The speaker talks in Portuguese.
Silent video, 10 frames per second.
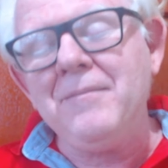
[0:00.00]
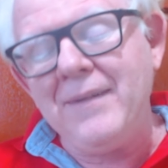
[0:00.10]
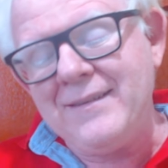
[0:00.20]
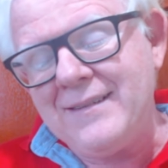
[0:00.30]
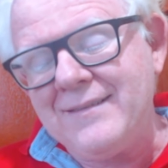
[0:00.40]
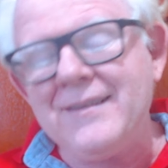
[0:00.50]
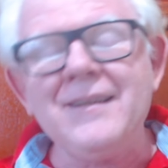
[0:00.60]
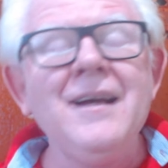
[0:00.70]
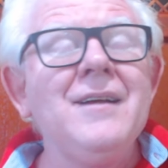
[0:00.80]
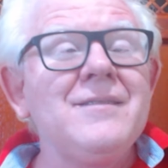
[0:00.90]
mas
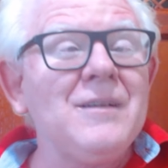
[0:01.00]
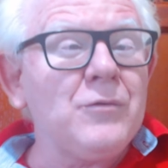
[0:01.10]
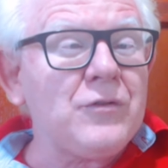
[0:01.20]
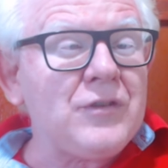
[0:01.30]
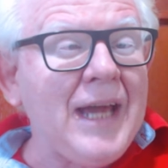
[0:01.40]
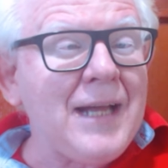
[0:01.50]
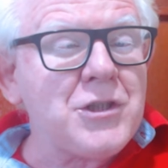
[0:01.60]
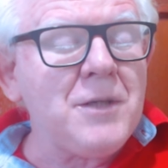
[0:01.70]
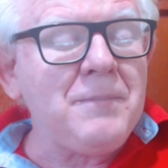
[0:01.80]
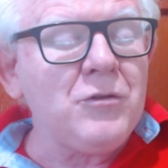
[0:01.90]
assim são
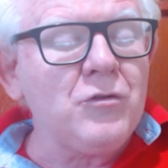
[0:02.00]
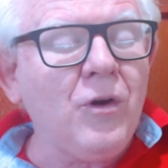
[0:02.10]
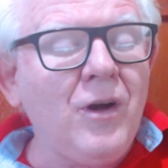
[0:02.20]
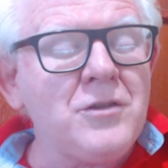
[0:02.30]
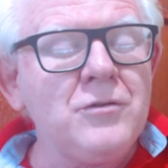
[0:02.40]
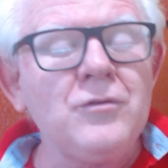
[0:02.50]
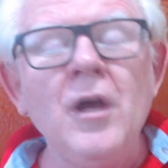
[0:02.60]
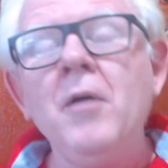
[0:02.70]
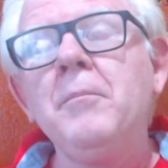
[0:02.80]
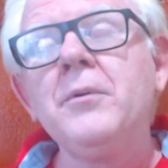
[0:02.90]
sete episódios
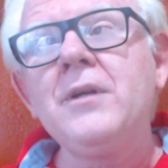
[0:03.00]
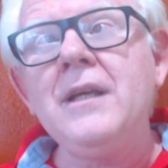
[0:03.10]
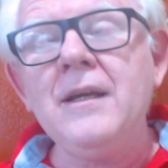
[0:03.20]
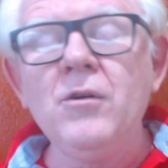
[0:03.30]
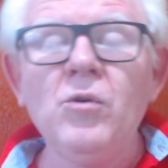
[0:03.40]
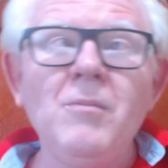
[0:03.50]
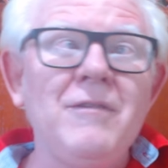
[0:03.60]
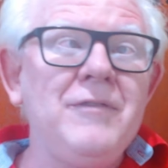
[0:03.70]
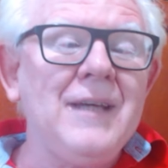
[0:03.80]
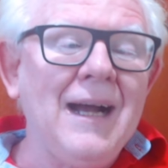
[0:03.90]
porque uma
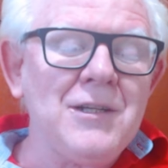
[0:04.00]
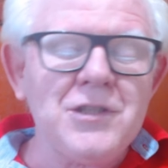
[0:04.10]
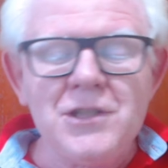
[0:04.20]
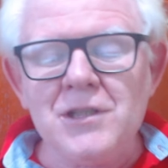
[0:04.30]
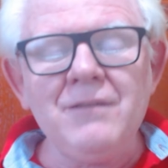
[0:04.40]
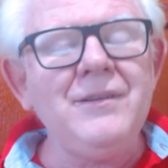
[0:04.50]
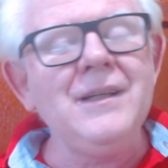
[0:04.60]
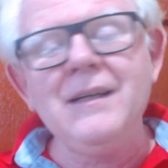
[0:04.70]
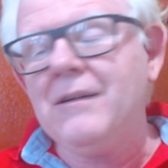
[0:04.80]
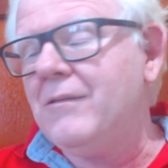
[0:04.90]
viagem de
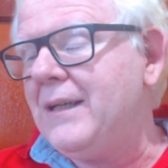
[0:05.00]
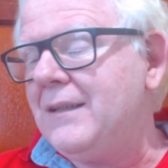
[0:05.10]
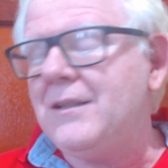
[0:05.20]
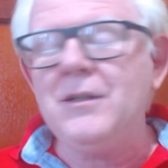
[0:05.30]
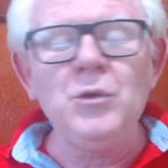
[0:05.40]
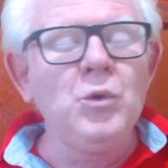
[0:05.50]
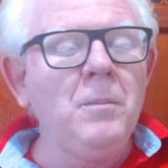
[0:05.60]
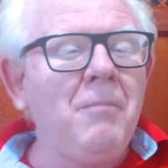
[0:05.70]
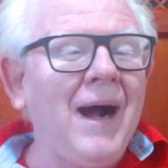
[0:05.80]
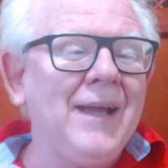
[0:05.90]
avião entre
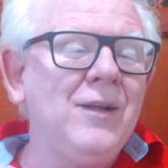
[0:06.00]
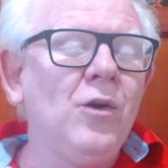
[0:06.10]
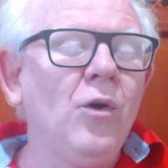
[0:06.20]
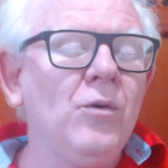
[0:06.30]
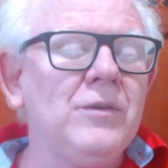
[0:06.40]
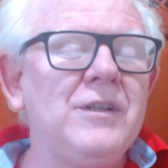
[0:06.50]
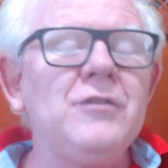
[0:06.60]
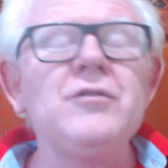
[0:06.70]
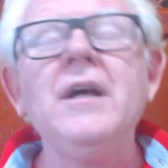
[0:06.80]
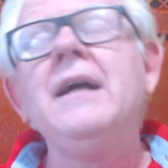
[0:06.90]
Dubai e
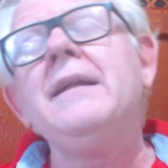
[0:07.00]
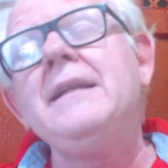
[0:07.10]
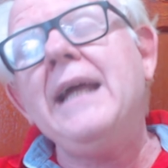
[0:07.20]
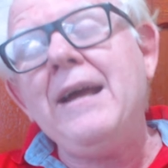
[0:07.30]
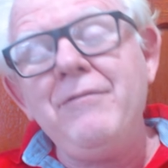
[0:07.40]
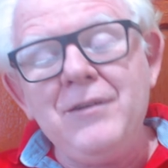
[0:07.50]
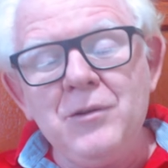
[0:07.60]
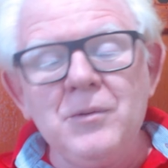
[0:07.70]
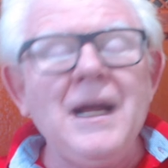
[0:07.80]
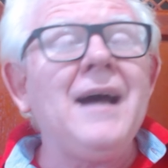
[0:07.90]
Londres deve
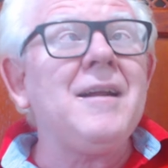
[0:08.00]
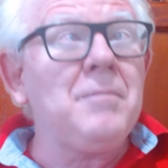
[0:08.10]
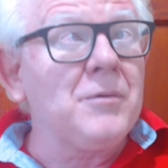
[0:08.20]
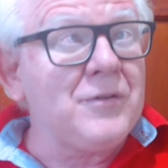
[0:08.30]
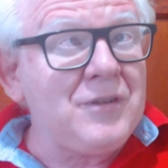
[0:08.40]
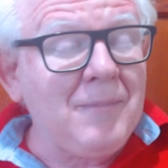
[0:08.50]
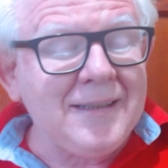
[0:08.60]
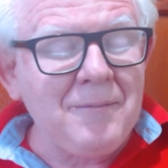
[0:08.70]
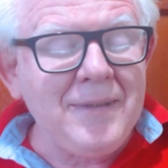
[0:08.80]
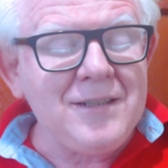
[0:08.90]
durar
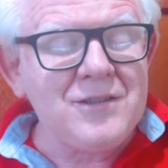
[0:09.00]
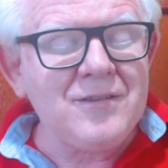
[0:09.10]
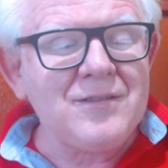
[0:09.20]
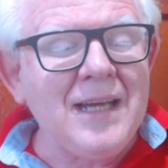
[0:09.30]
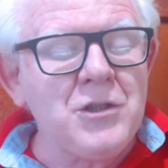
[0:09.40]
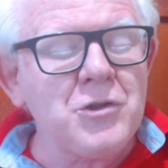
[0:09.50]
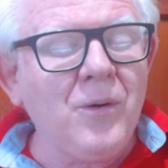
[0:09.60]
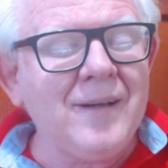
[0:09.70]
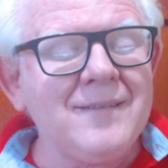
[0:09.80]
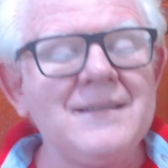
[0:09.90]
aproximadamente sete
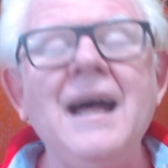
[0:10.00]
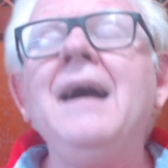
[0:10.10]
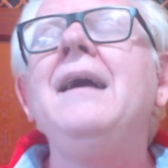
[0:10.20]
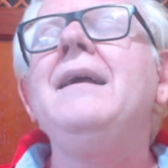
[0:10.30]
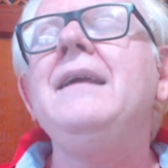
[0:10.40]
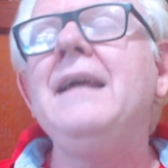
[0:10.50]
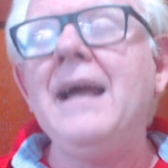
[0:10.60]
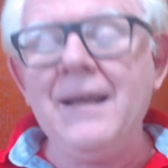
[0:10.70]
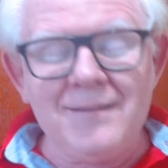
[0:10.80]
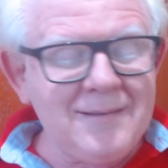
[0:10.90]
horas, tá? E
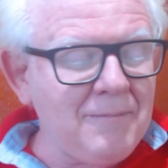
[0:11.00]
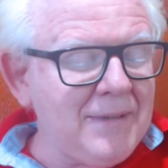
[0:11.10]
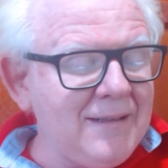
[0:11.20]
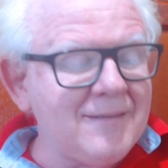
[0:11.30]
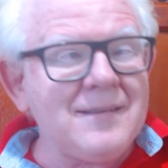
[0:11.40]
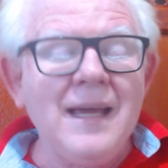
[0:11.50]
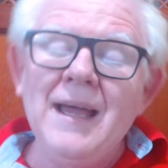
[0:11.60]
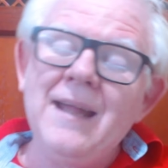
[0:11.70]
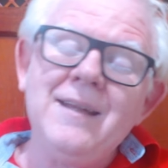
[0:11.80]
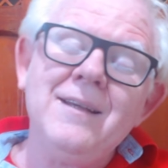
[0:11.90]
essa
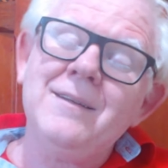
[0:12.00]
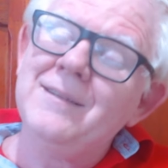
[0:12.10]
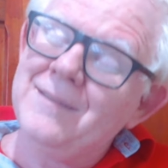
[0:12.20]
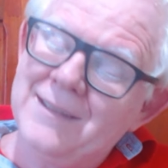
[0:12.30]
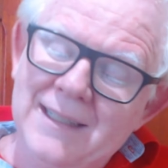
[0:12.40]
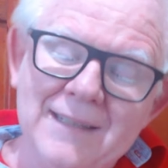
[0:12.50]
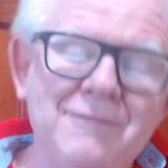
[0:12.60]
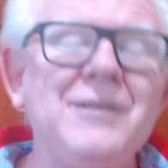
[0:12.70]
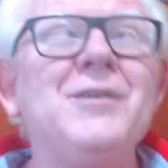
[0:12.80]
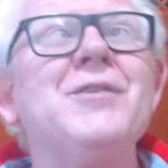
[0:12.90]
minissérie que virou